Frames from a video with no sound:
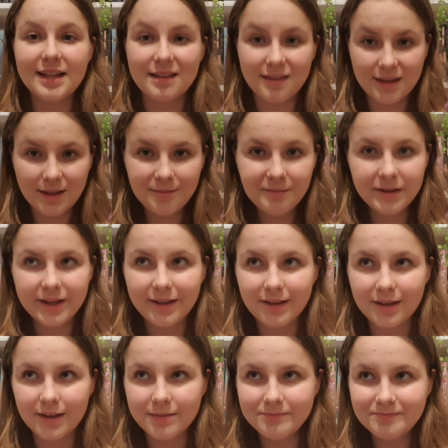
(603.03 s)
innym.
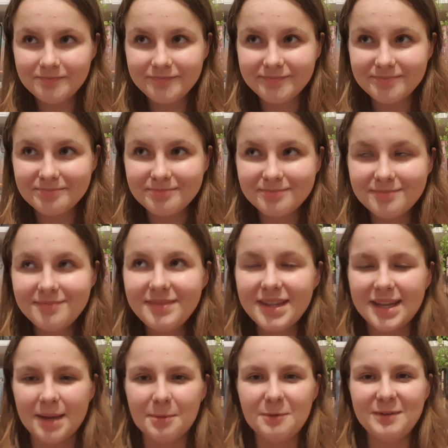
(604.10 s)

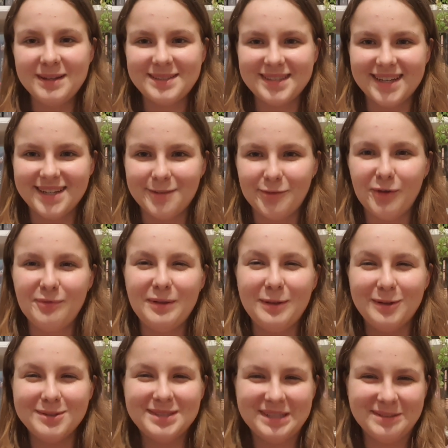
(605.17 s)
Yy, bo wiecie,
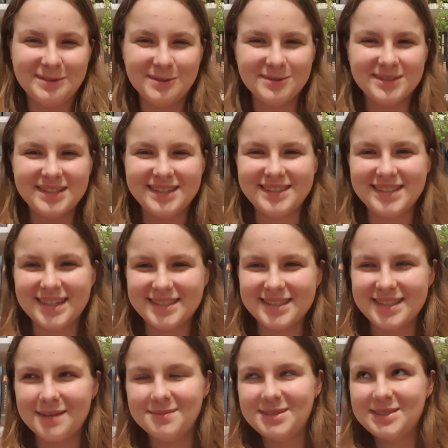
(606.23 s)
wywinąć się z różnych rzeczy
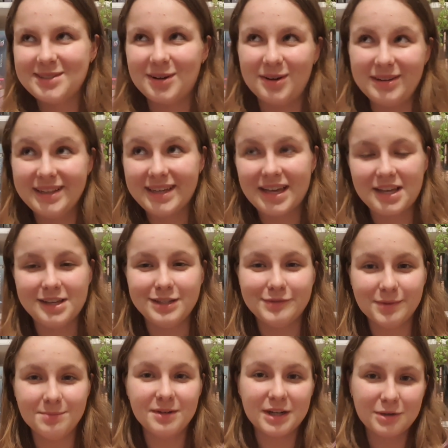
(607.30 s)
tam szkolnych, jakichś
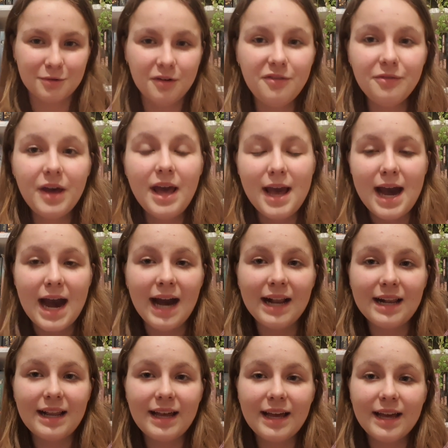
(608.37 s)
wybryków,
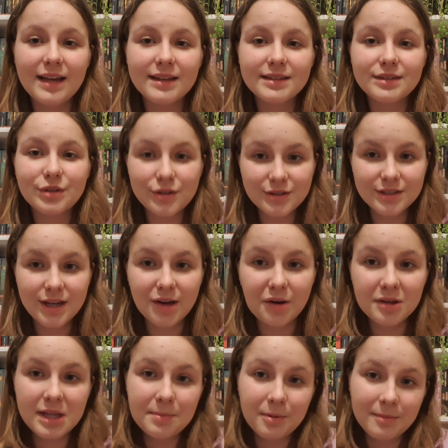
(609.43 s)
ale to, że
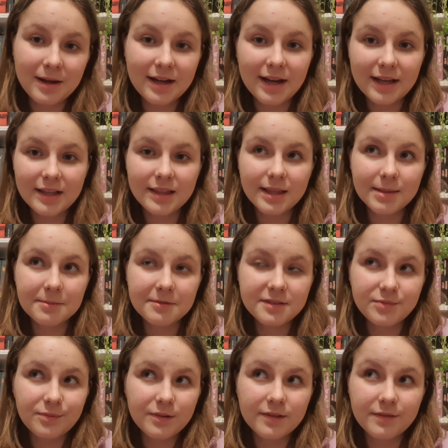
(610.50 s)
ona pomaga innym w,
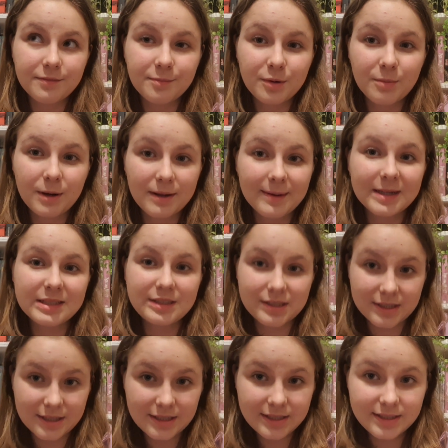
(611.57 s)
w problemach
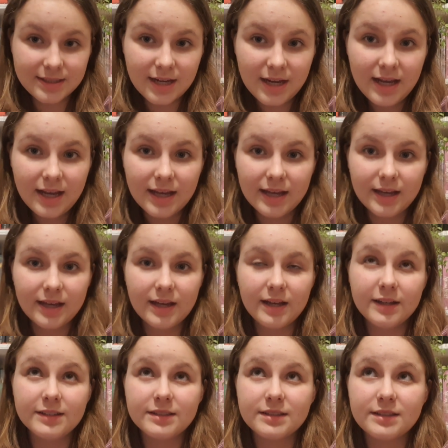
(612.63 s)
czyjś, yy,
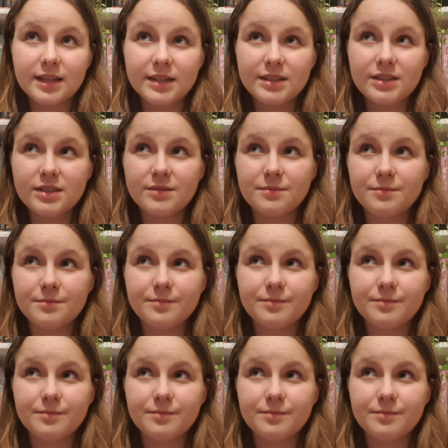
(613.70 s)
też